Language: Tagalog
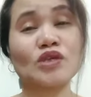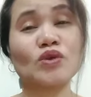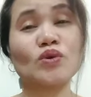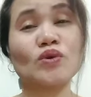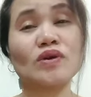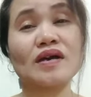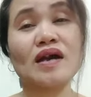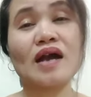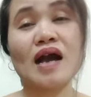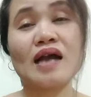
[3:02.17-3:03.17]
Yung
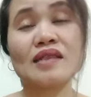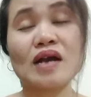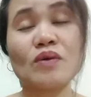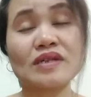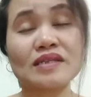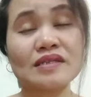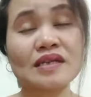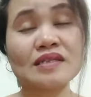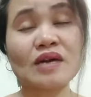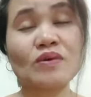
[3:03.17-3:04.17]
tawag,
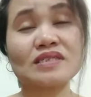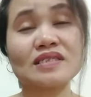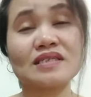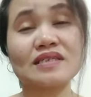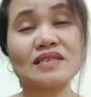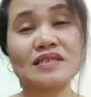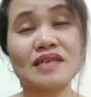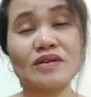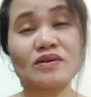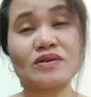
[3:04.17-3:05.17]
ang tawag dyan ay,
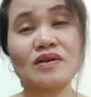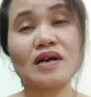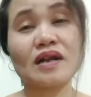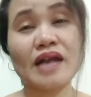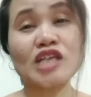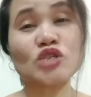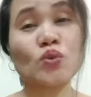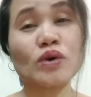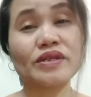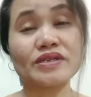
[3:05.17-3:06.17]
ano, rice
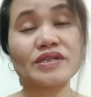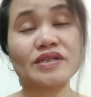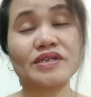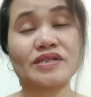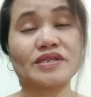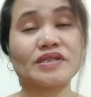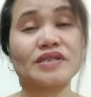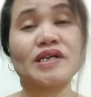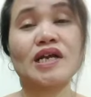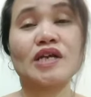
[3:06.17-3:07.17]
water.
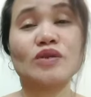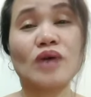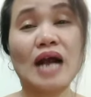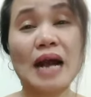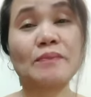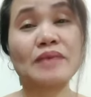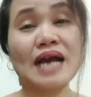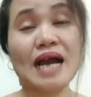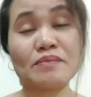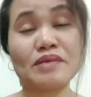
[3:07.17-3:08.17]
Yung am nga,
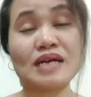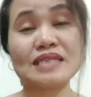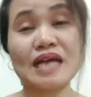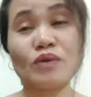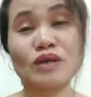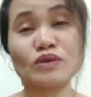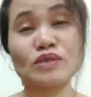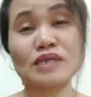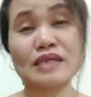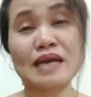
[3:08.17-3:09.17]
am nga ang tawag
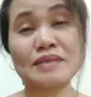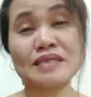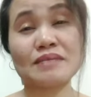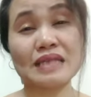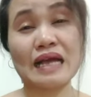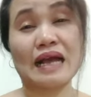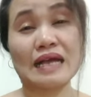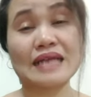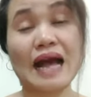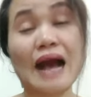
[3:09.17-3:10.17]
doon namin sa
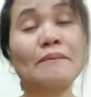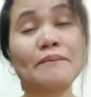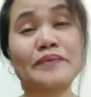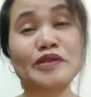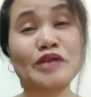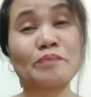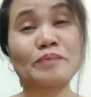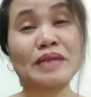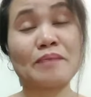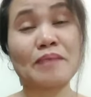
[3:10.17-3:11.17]
Batangas. Am, yun ang
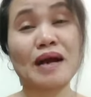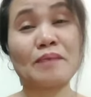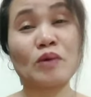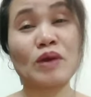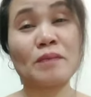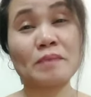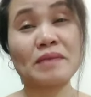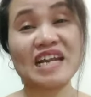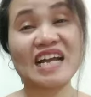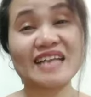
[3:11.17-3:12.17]
pinapa, pag walang
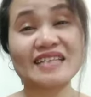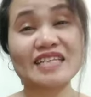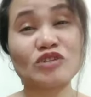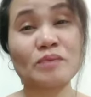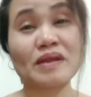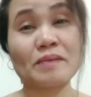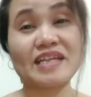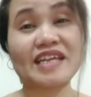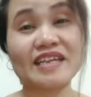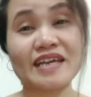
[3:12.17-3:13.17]
pambili ng gatas, yun ang
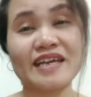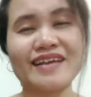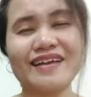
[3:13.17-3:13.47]
pinapadidi.